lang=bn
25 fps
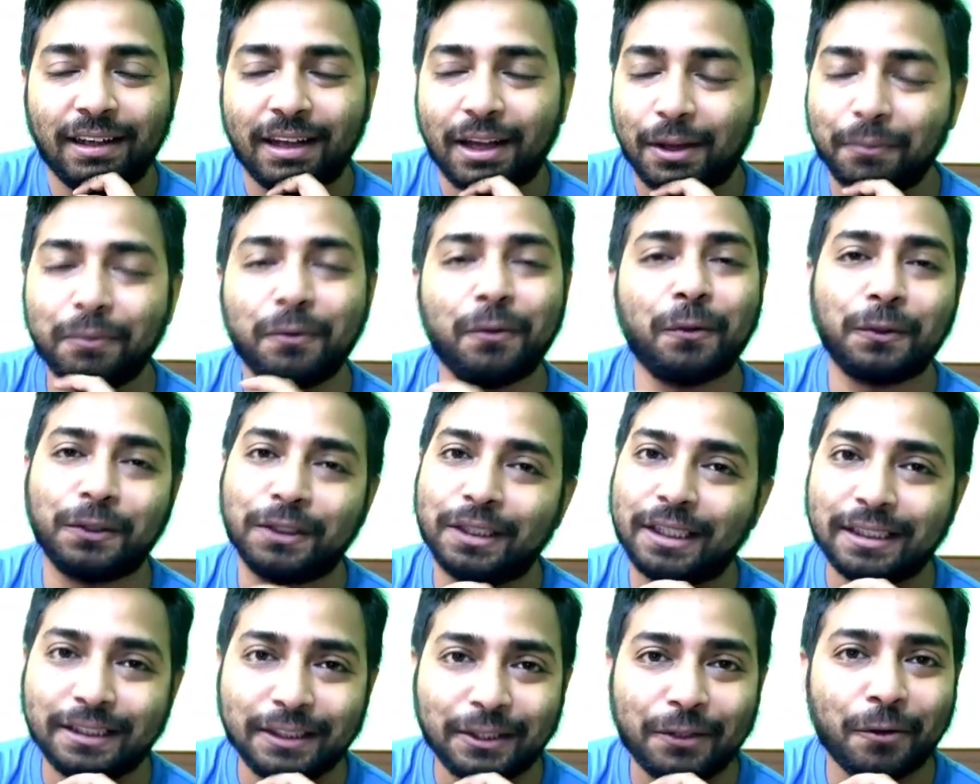আমি
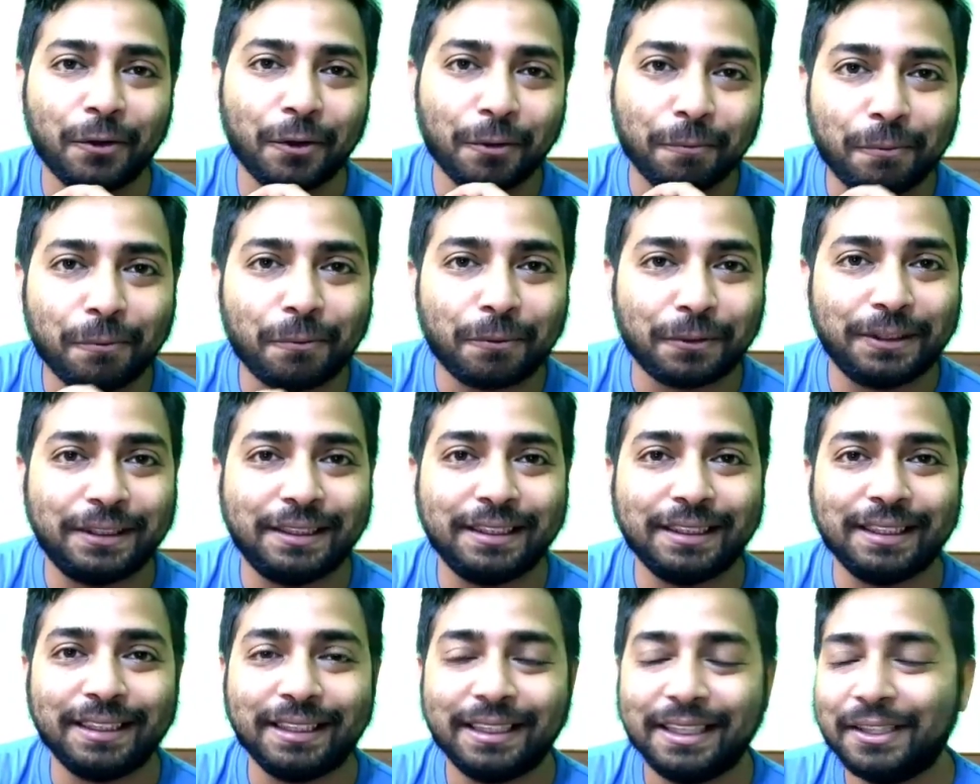নস্টালজিক হয়ে
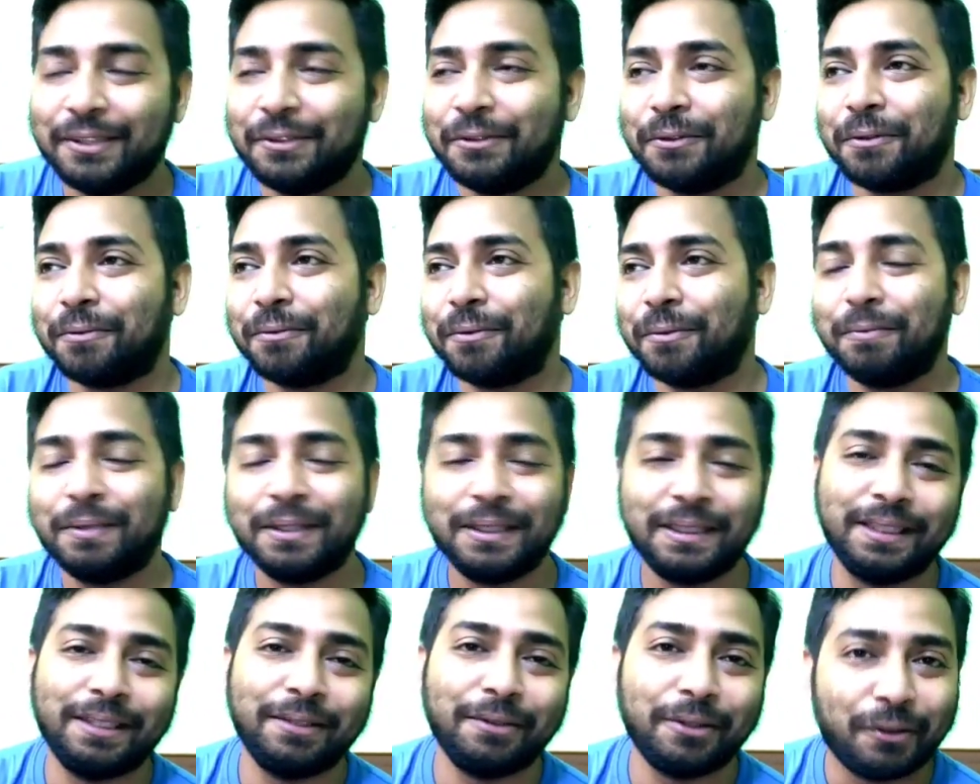পড়ছি কি করব
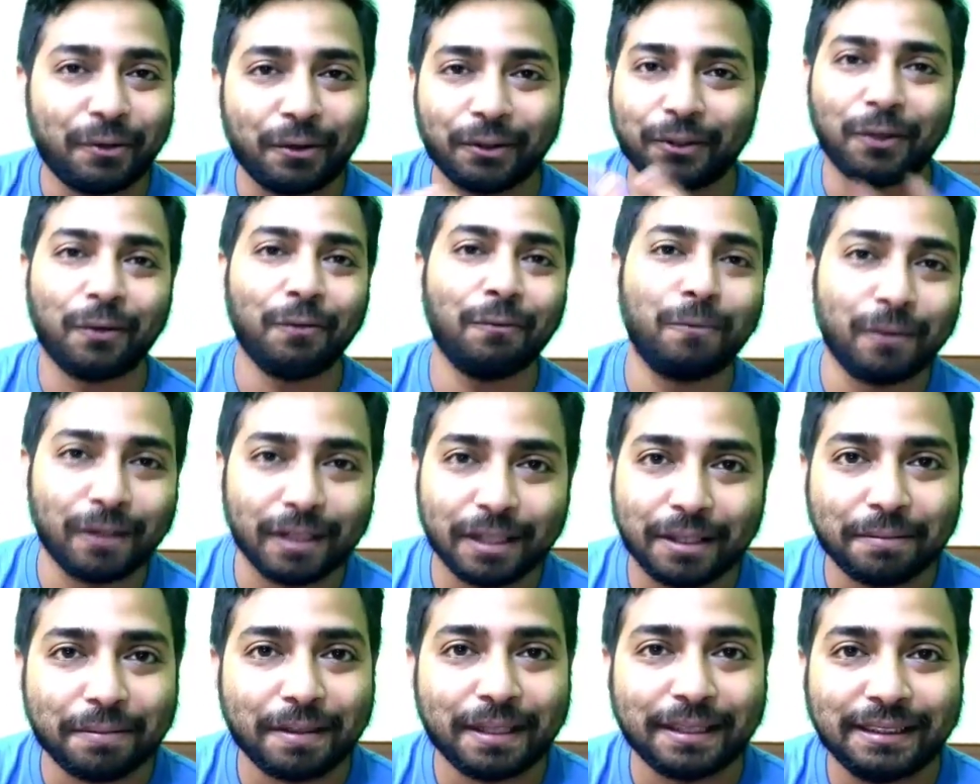বেশি কথাও
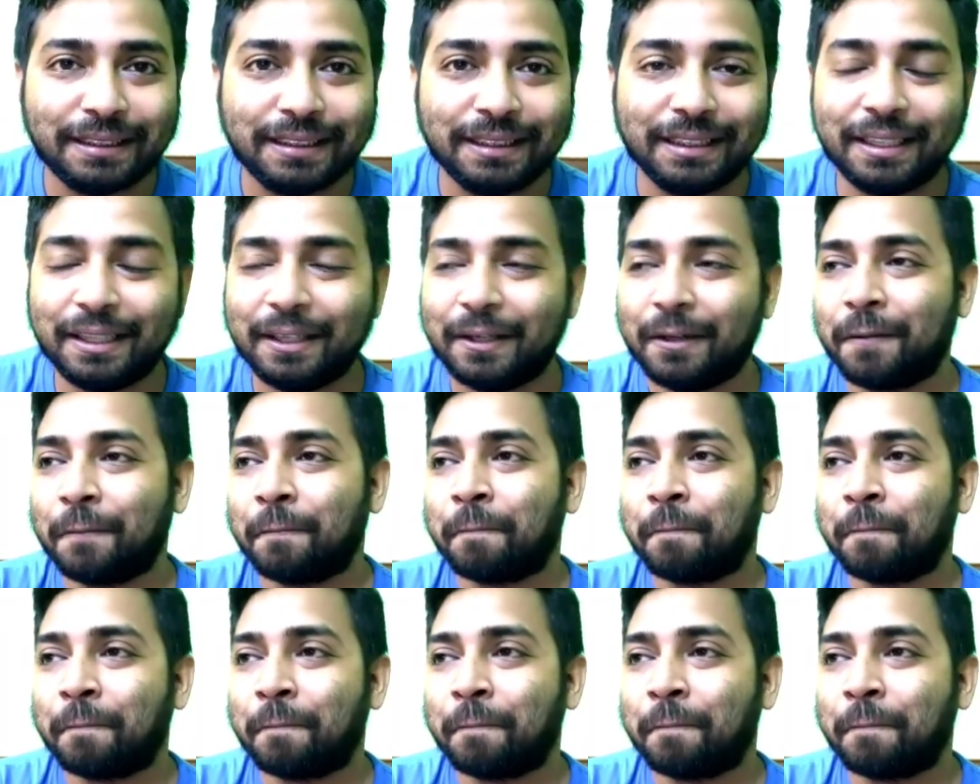বলতে পারছি না